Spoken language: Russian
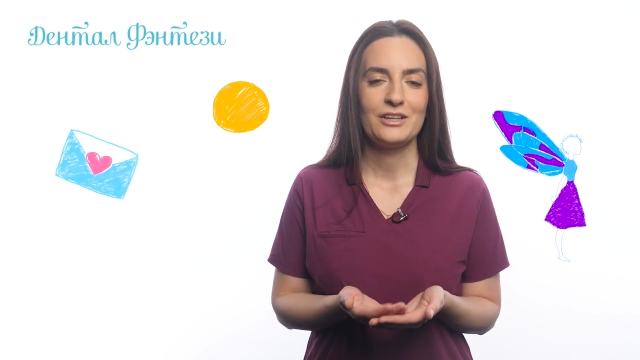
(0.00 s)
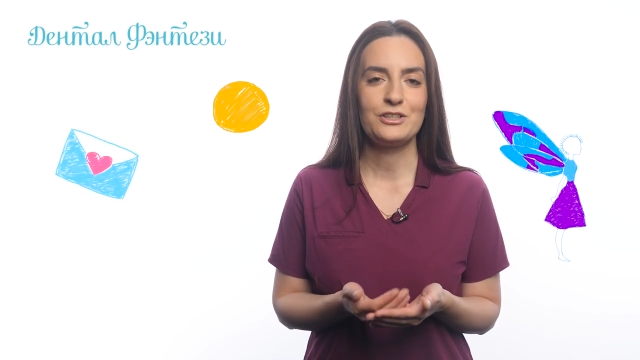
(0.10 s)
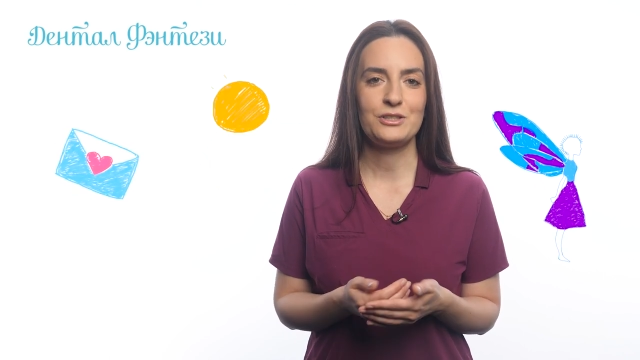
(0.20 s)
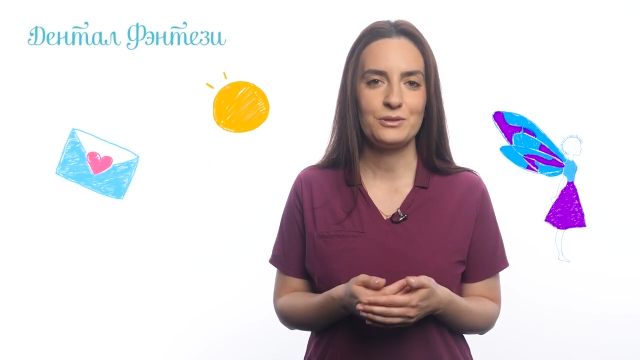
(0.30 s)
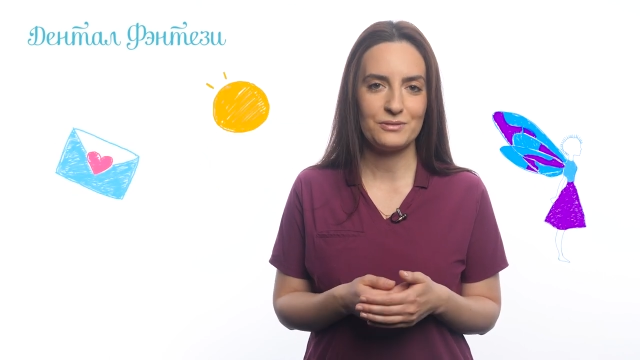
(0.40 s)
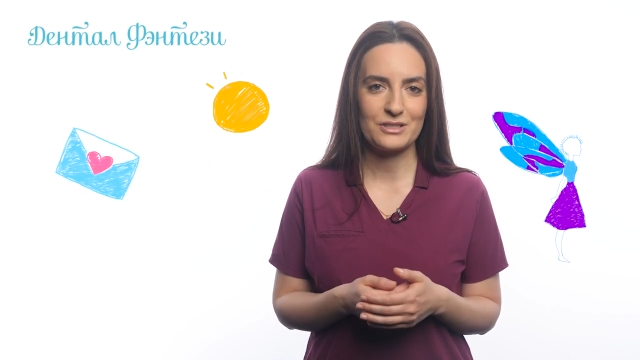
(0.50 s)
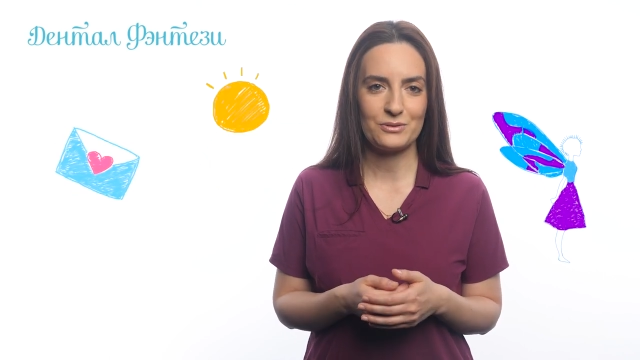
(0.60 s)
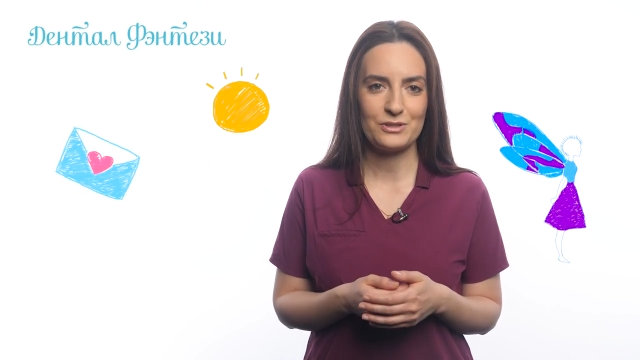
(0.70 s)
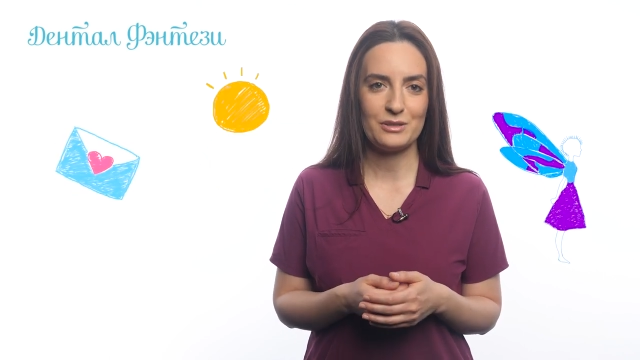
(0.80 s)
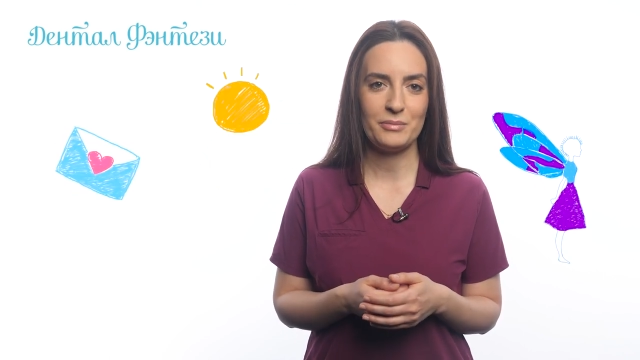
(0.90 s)
Жду вас
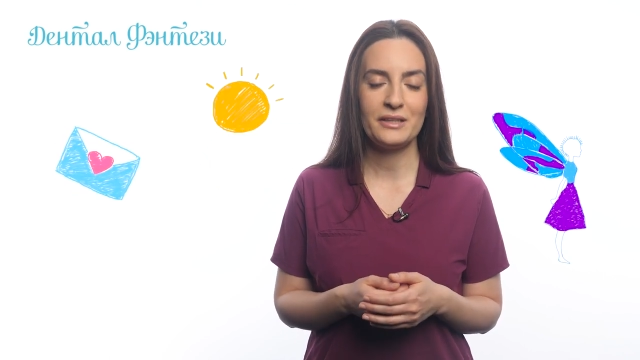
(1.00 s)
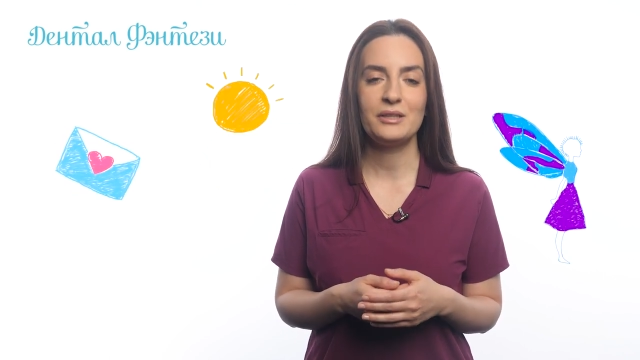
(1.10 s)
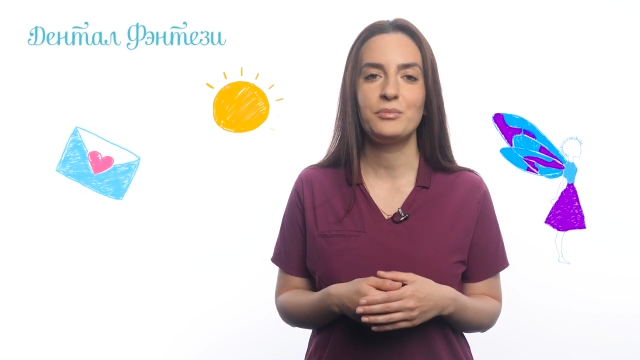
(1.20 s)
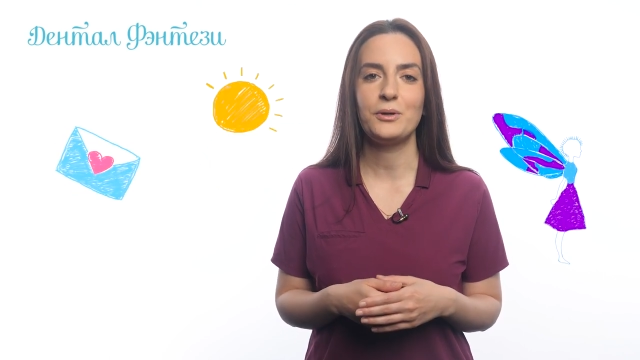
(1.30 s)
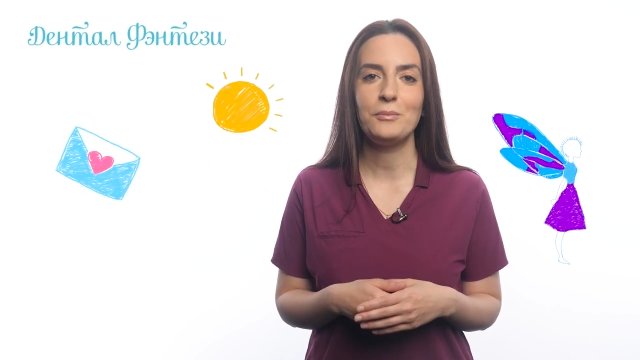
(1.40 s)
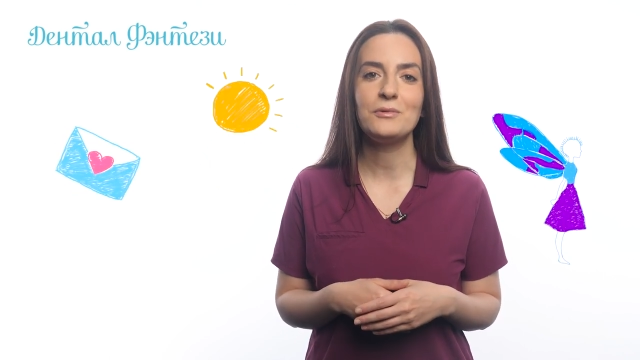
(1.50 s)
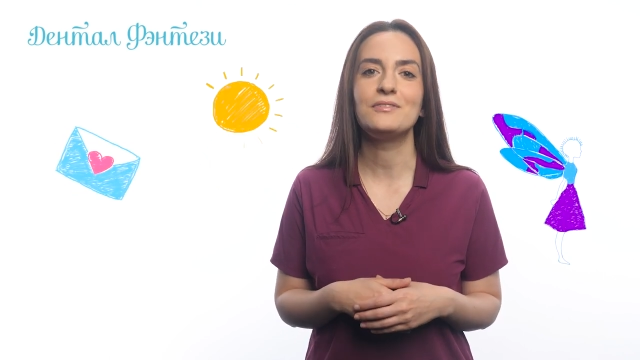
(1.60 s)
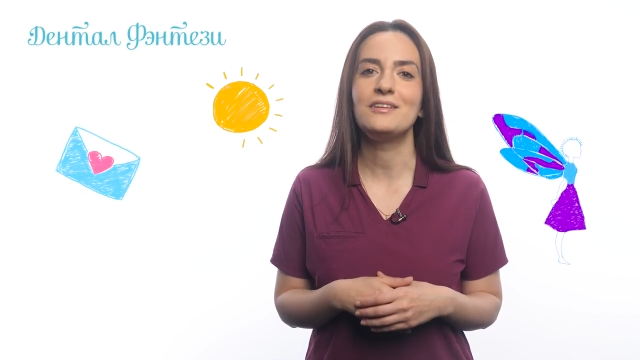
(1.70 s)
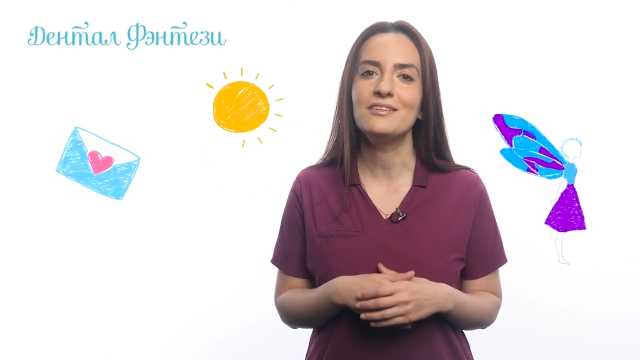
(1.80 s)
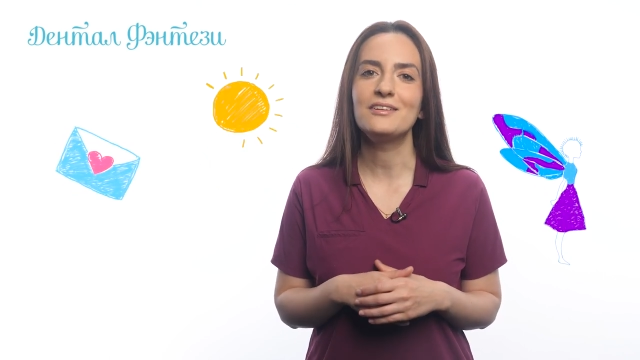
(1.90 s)
у себя на приеме в
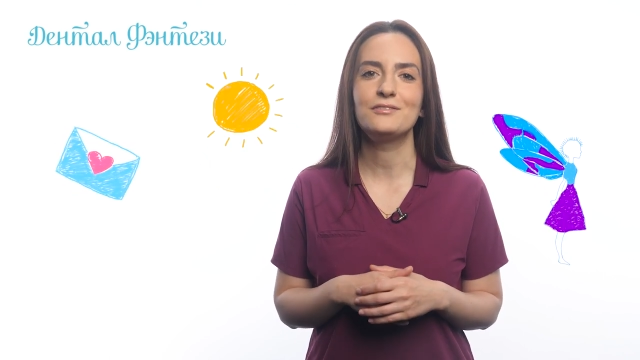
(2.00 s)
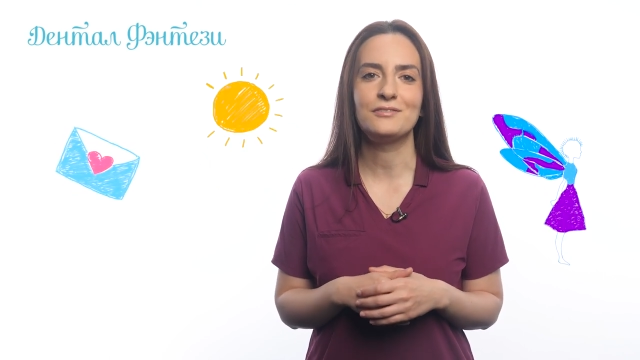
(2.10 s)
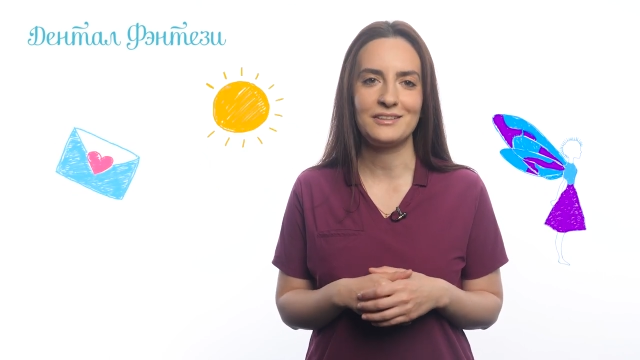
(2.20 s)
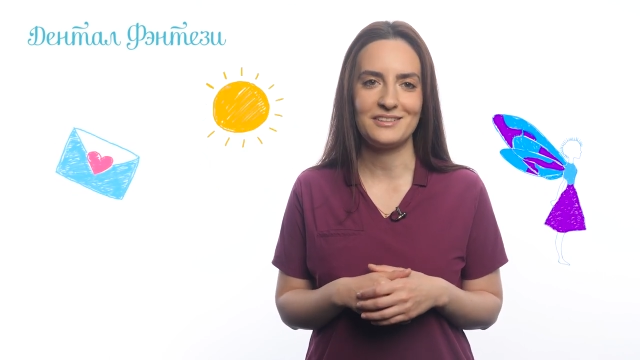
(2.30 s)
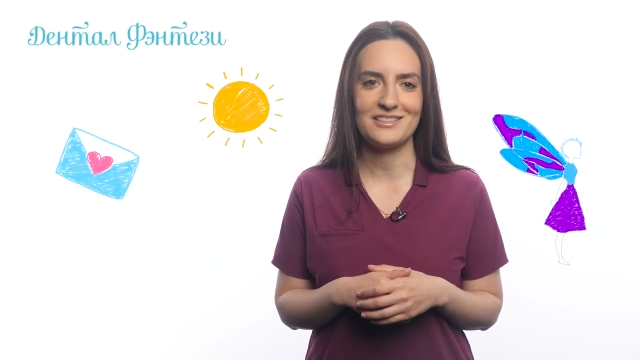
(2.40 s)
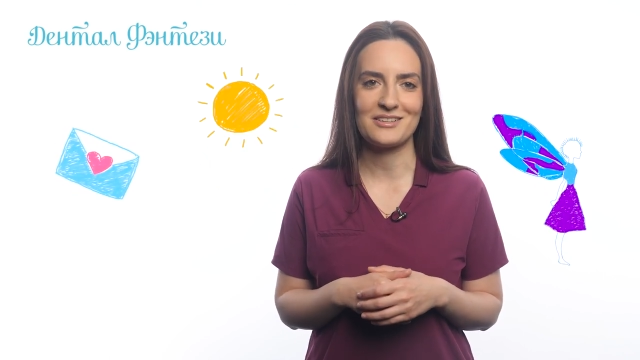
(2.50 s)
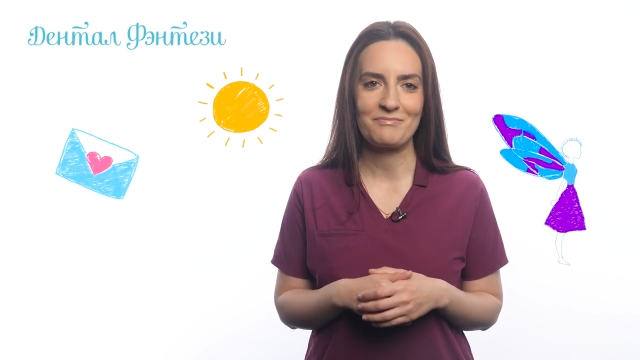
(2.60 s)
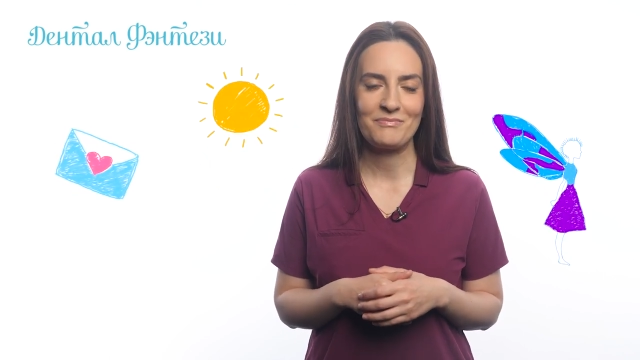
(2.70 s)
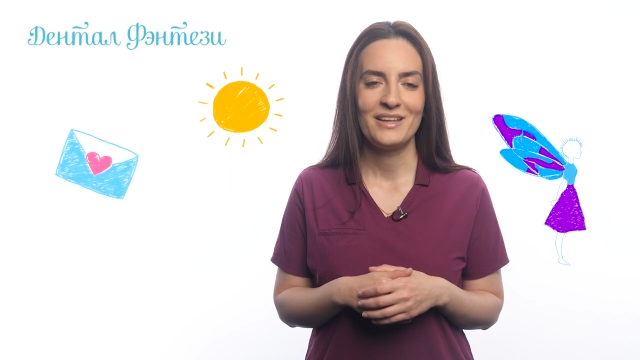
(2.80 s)
Dental Fantasy.